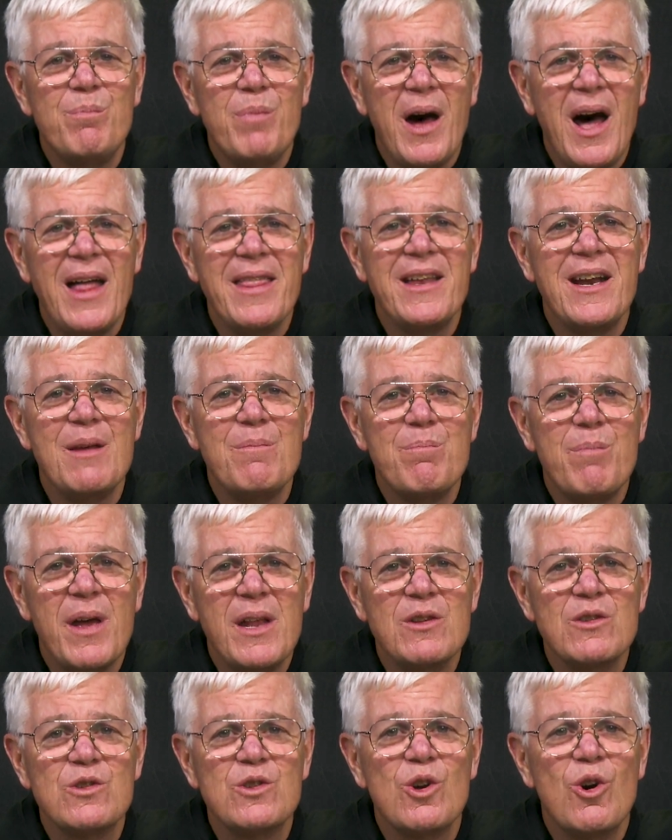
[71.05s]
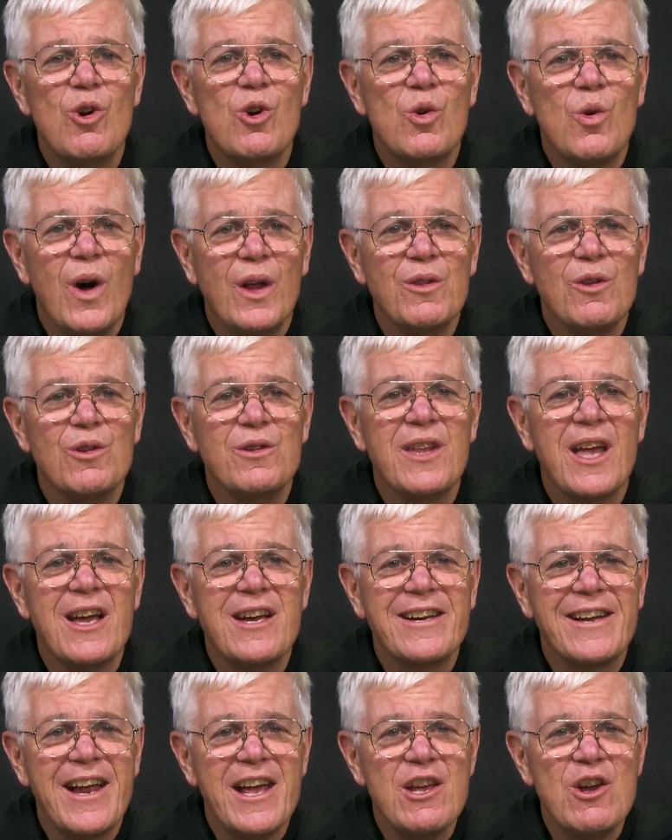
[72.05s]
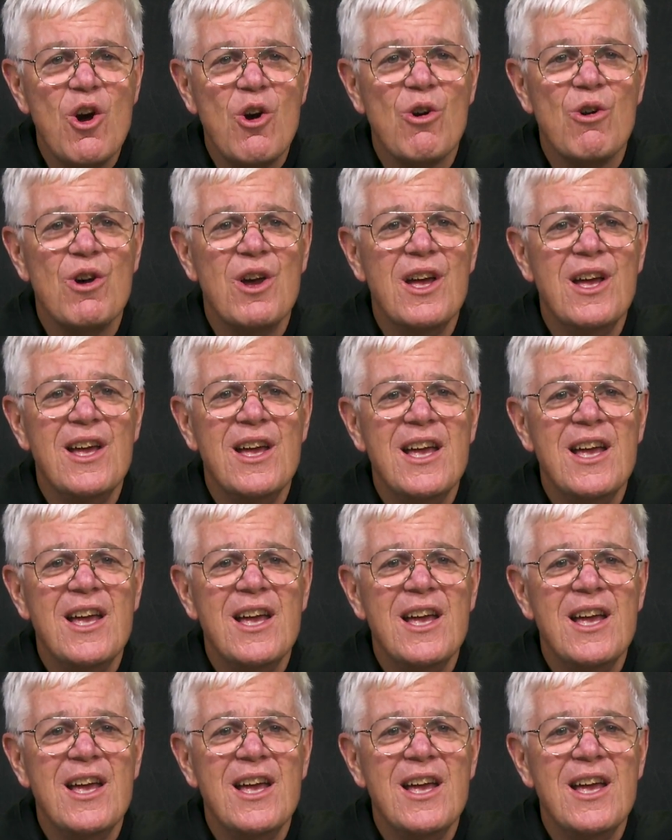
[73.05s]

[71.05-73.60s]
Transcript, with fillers: Padre pensó cuando te creó